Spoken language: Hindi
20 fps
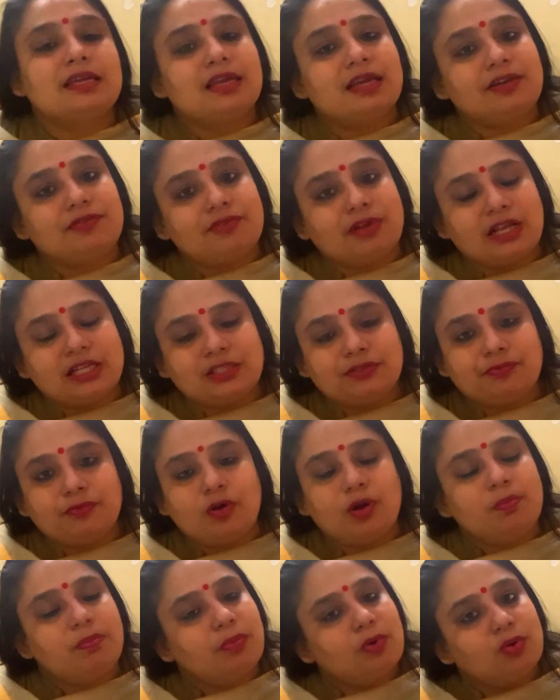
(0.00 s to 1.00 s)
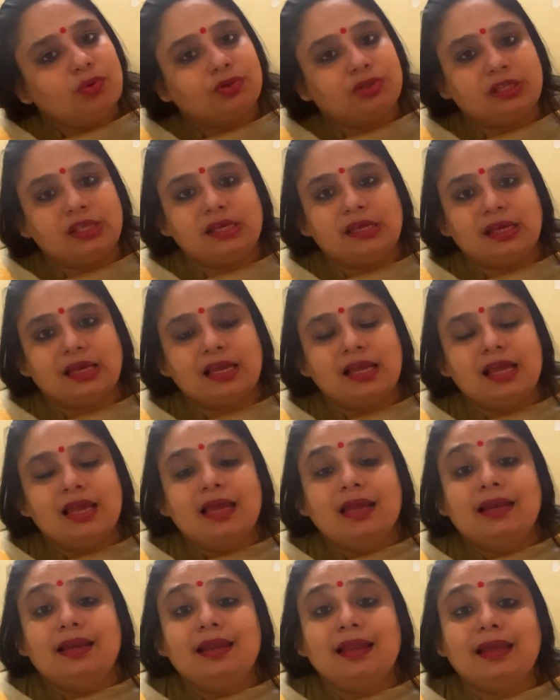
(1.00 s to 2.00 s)
ये ट्रांसफॉर्म होती है
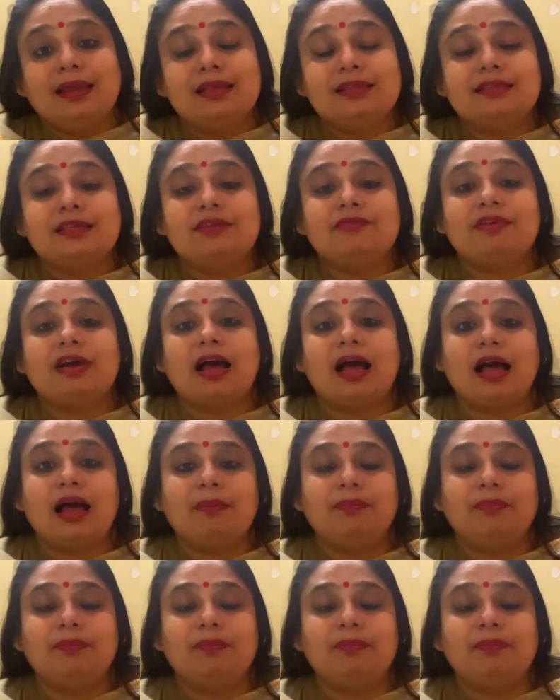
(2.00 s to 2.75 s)
लेकिन सिर्फ